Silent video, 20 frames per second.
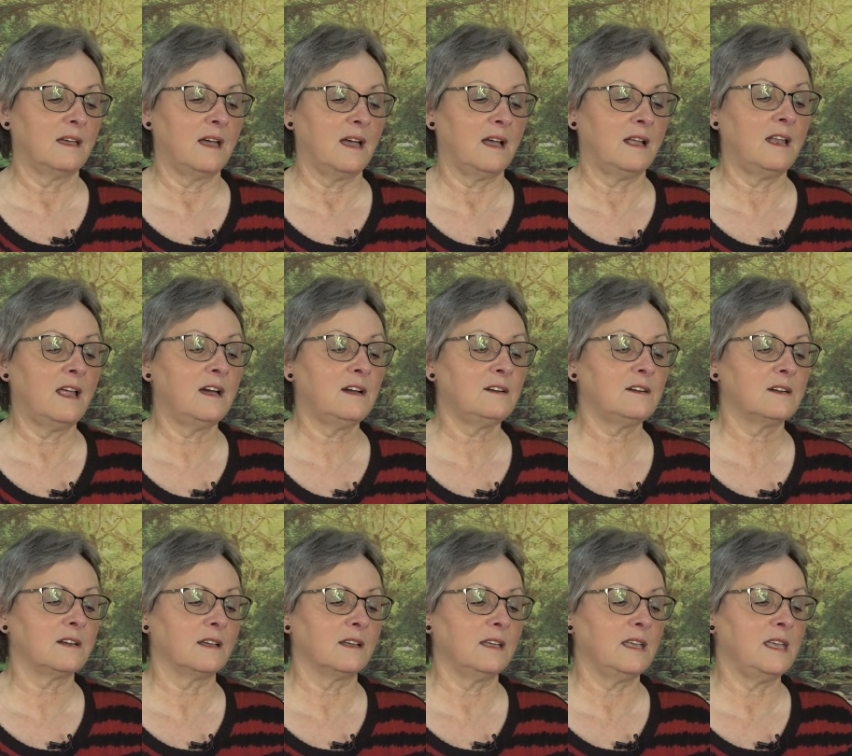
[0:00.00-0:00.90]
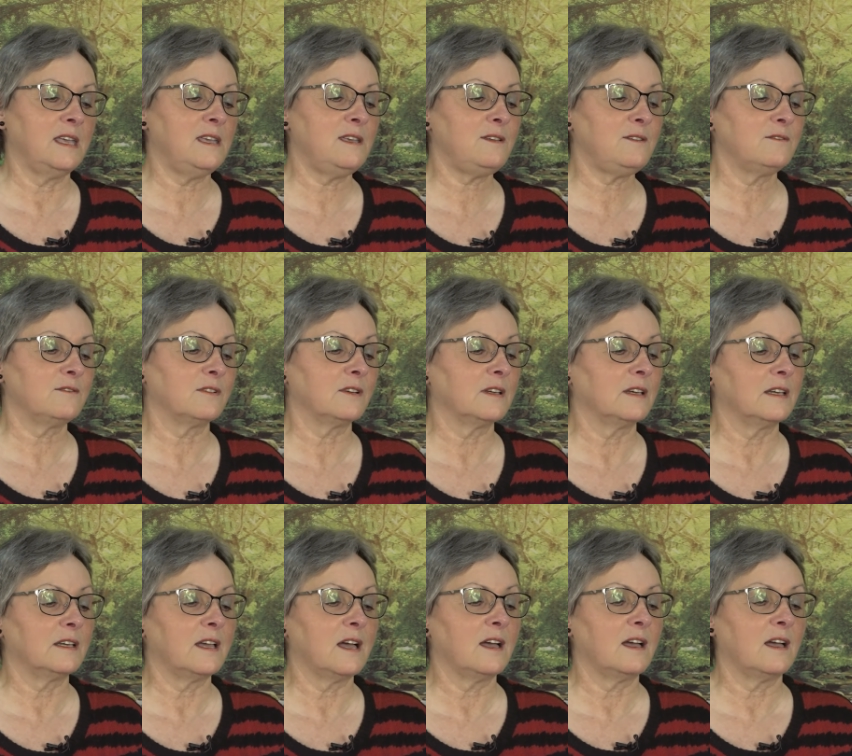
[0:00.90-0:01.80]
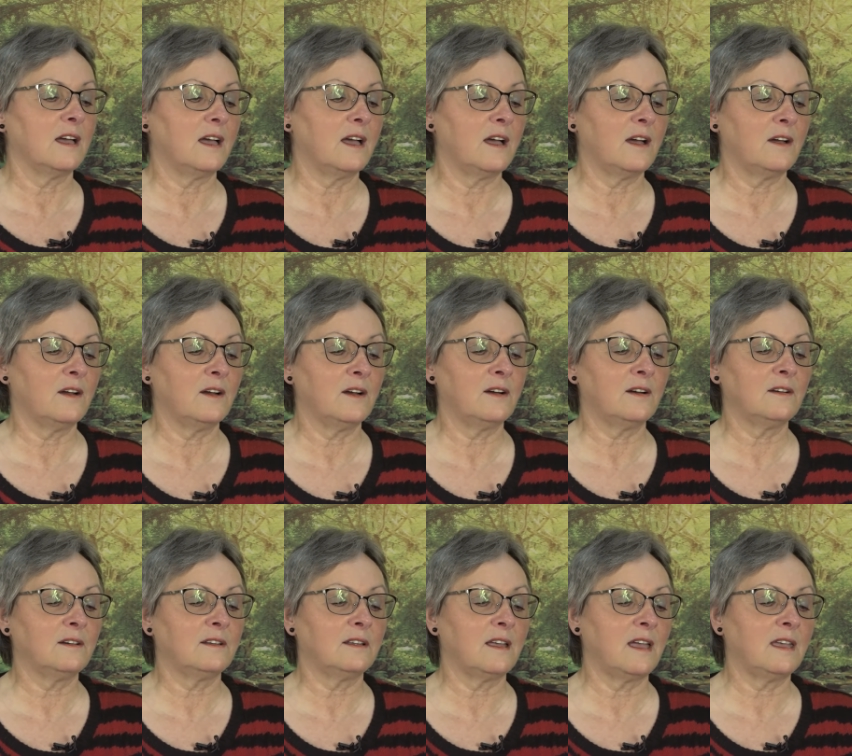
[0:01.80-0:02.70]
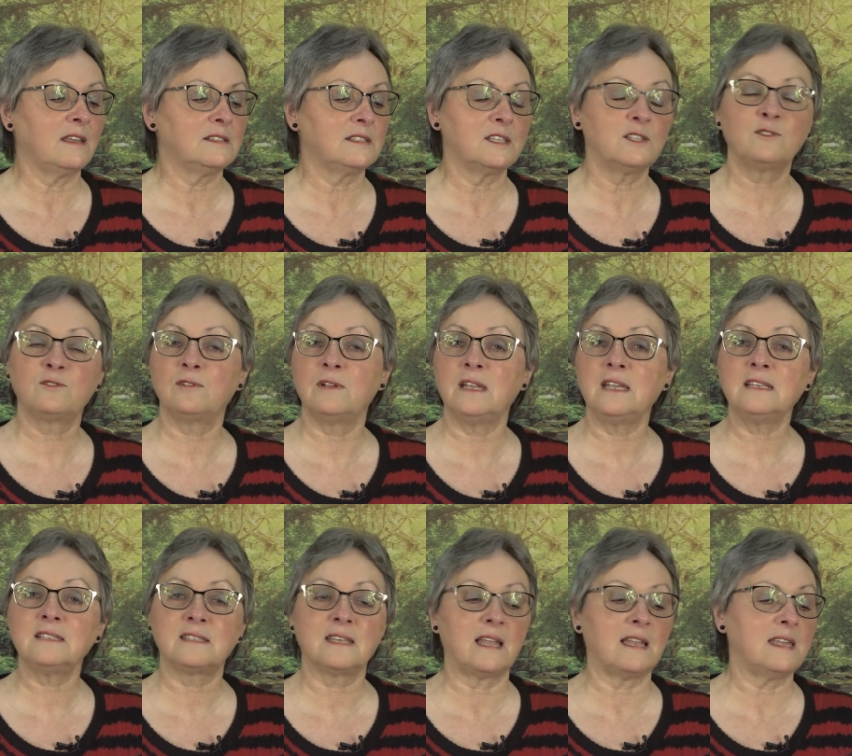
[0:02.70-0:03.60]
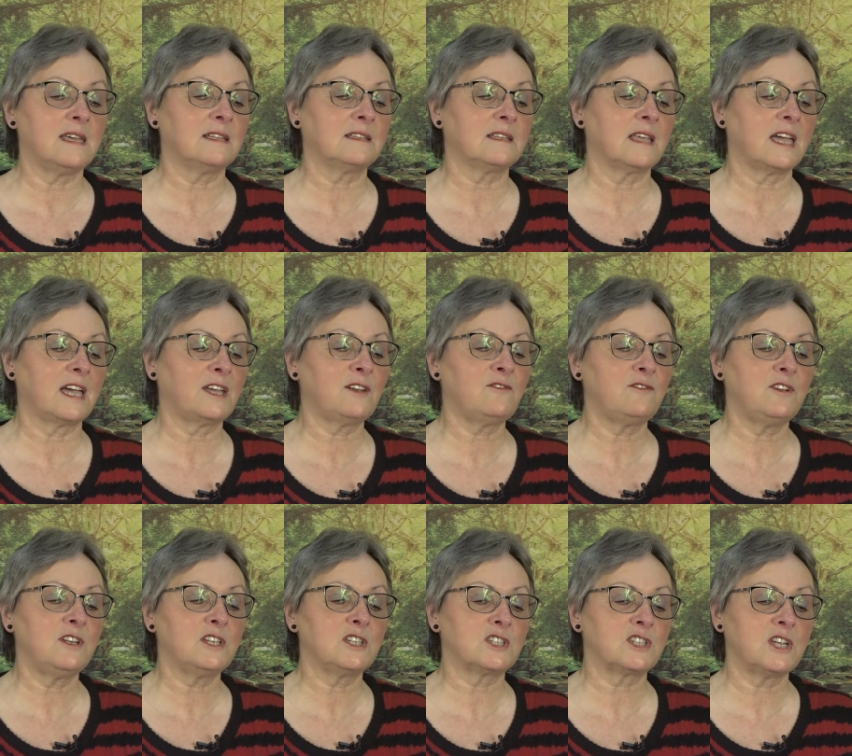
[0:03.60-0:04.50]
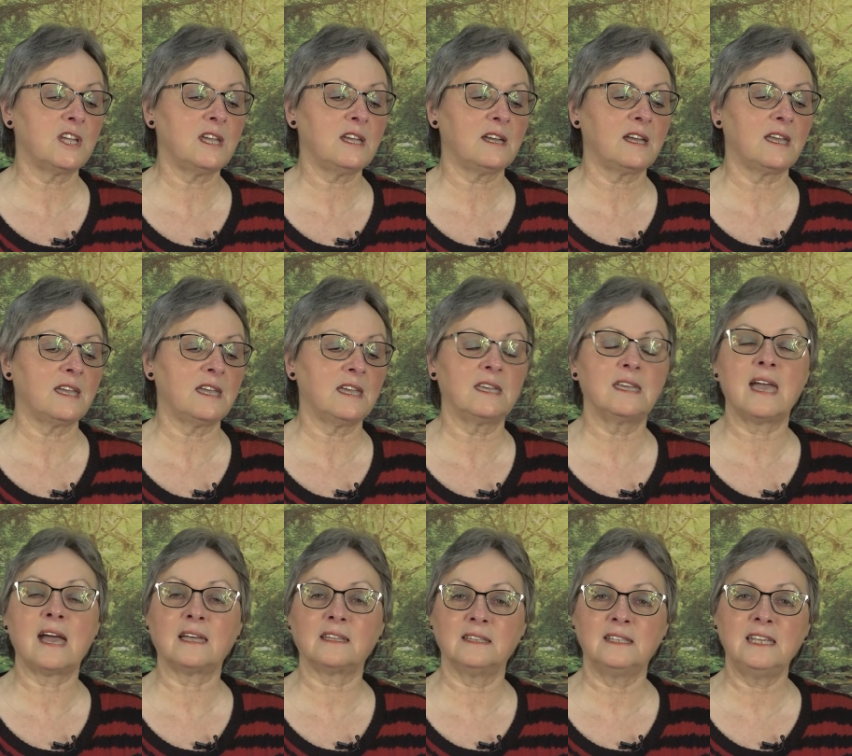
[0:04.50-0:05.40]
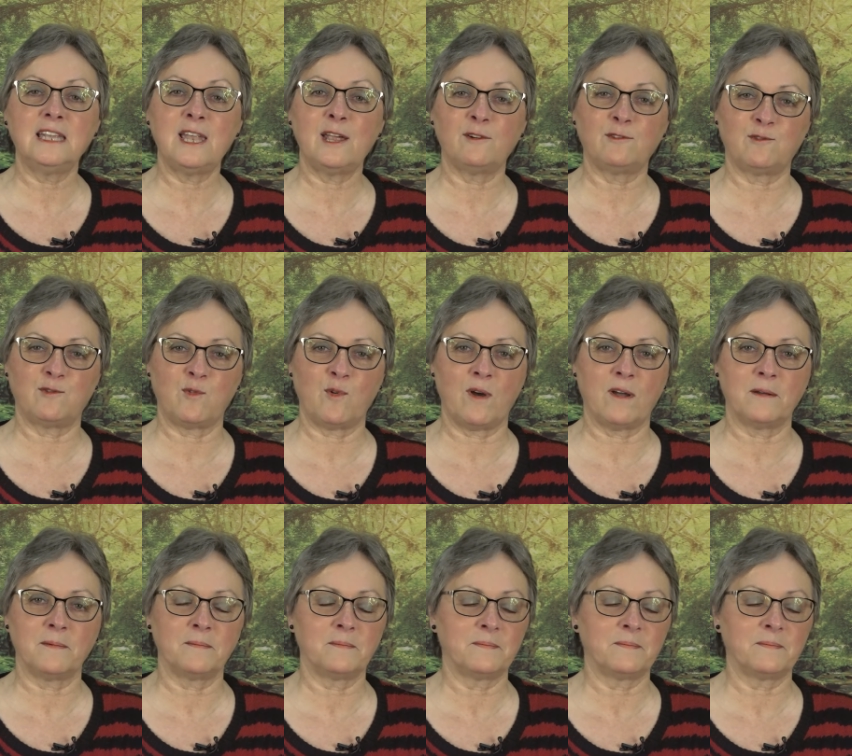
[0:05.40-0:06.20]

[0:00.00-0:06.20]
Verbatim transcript: Alors, Yves, a intitulé sa lettre Réfléchir et garder la foi.